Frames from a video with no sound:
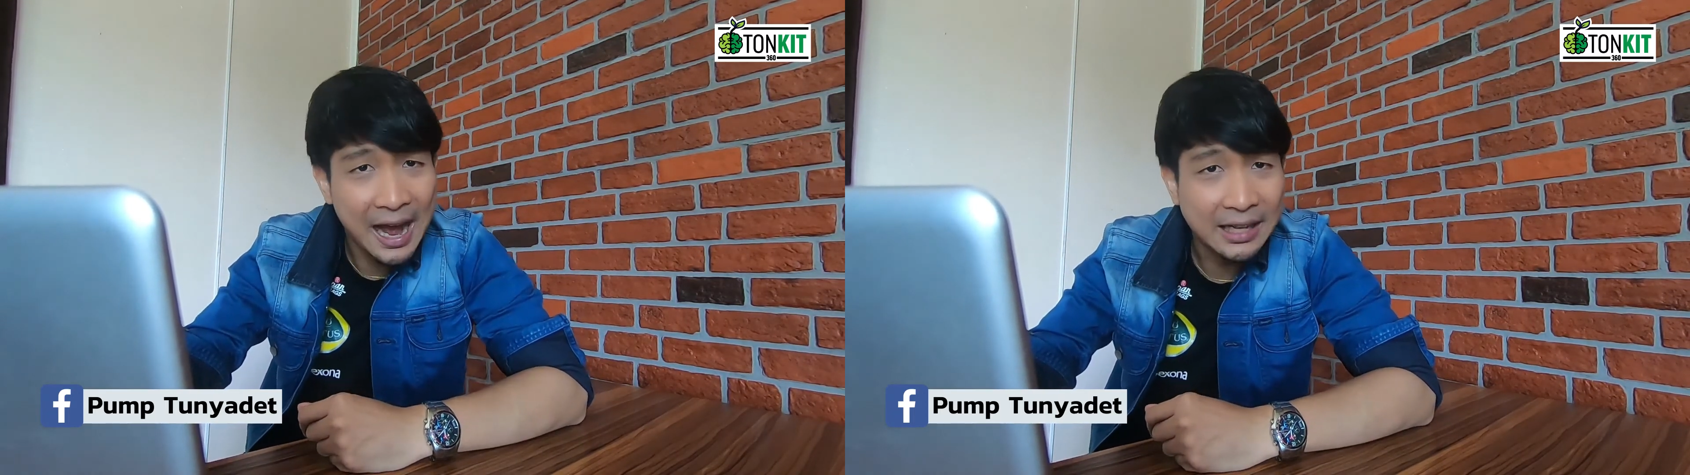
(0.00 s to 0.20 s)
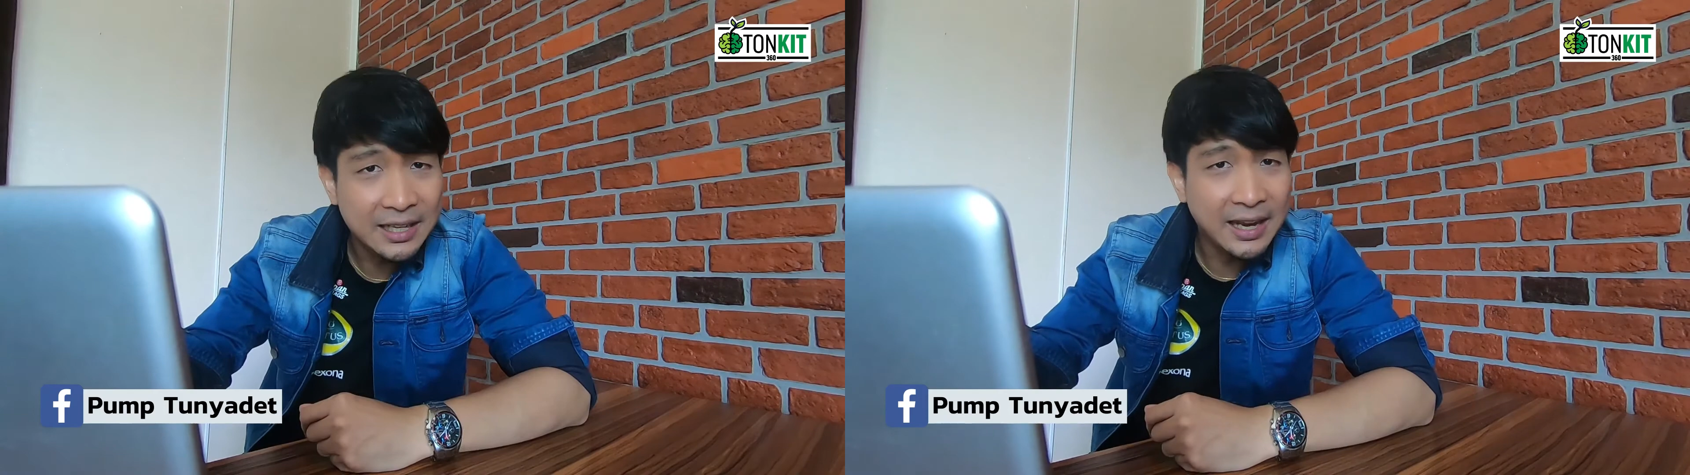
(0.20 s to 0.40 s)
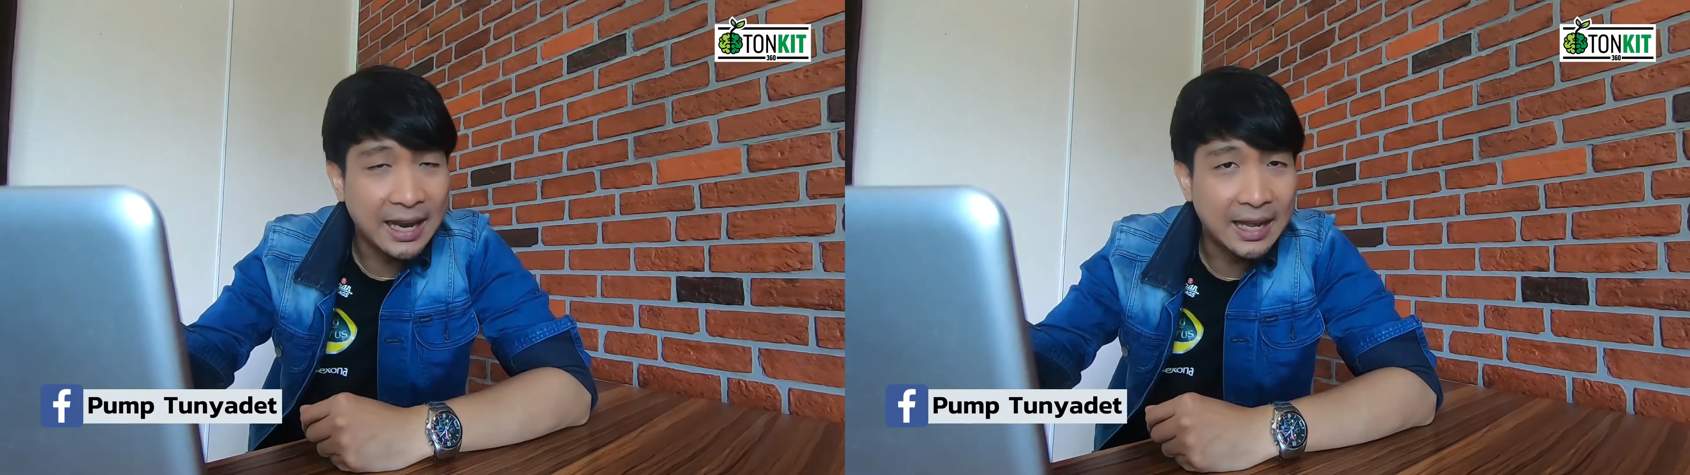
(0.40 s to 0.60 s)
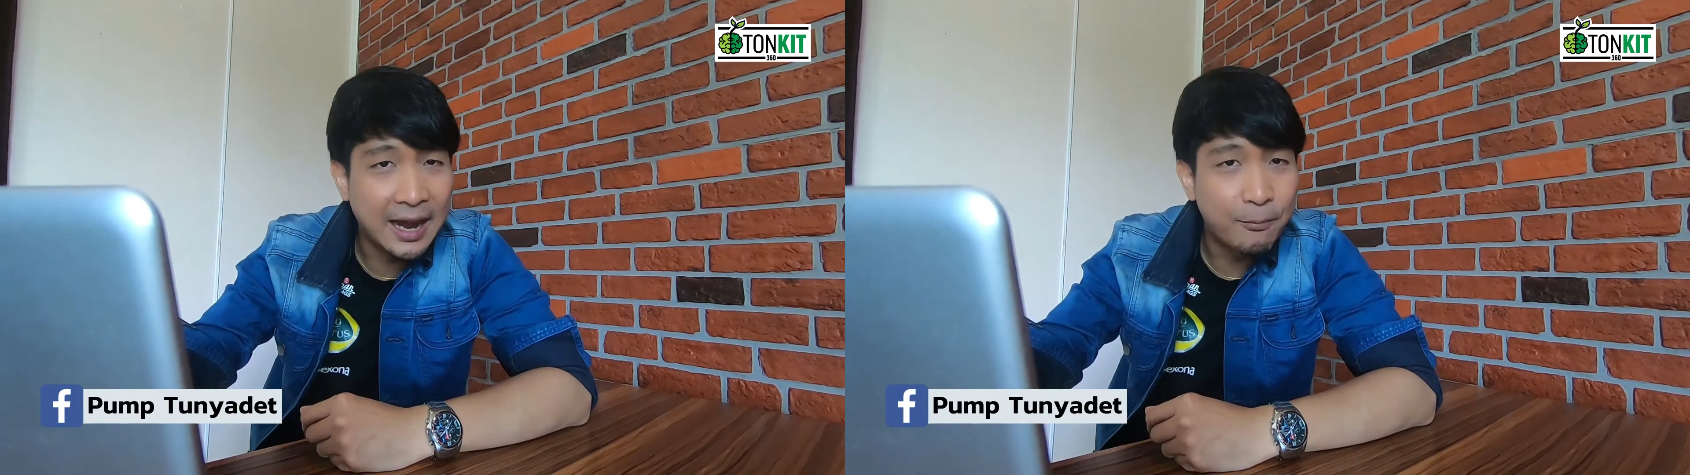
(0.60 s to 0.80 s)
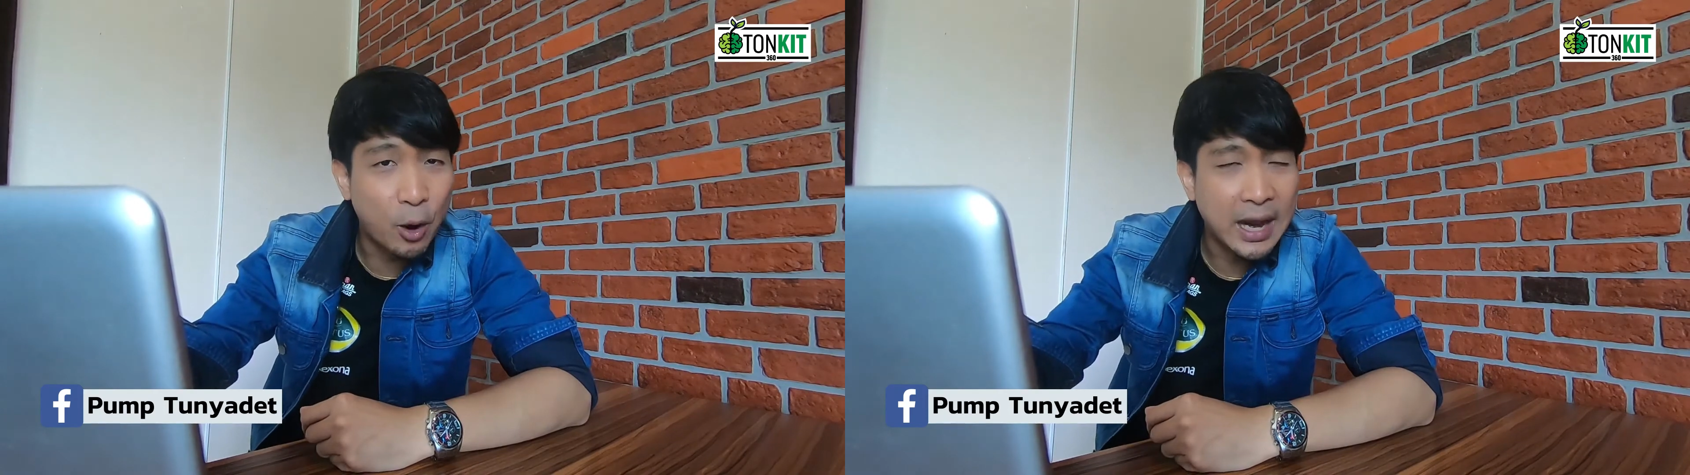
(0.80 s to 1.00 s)
หาที่ไหนแล้ว
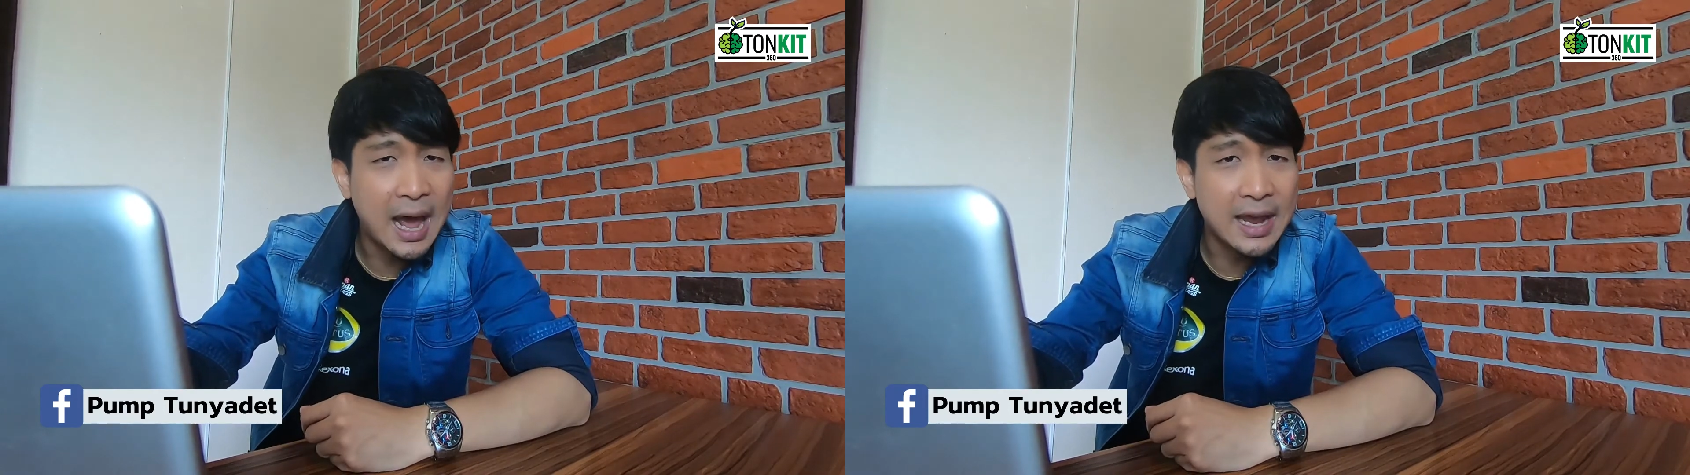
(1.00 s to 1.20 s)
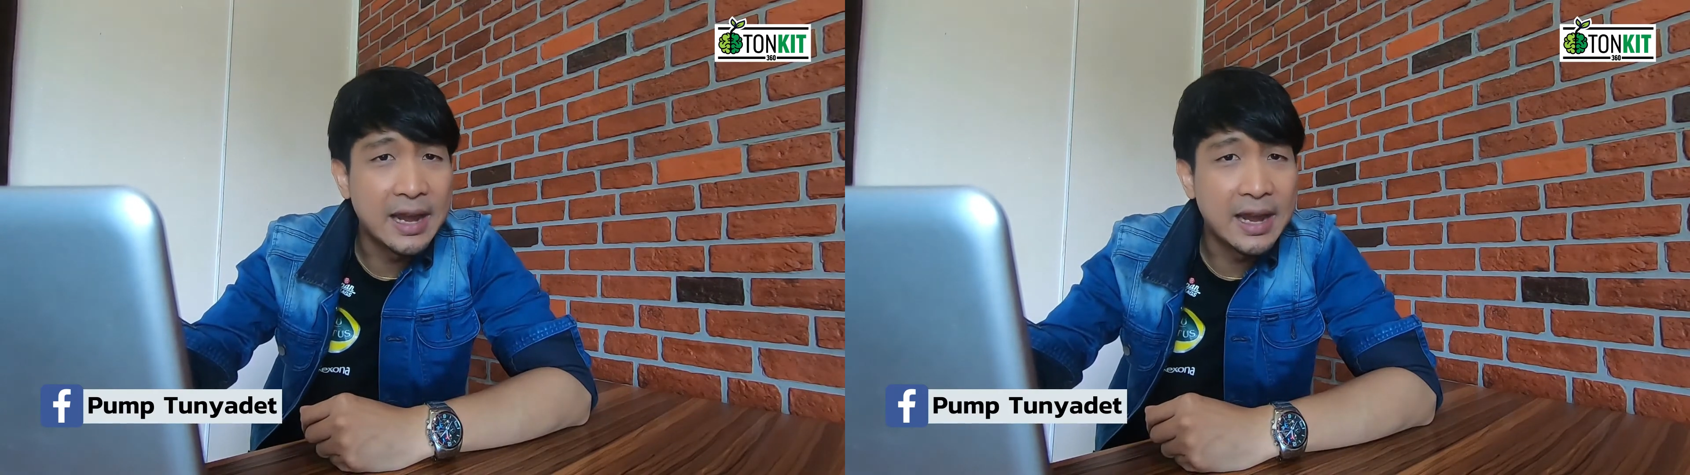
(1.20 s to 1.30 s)
ครับ Honda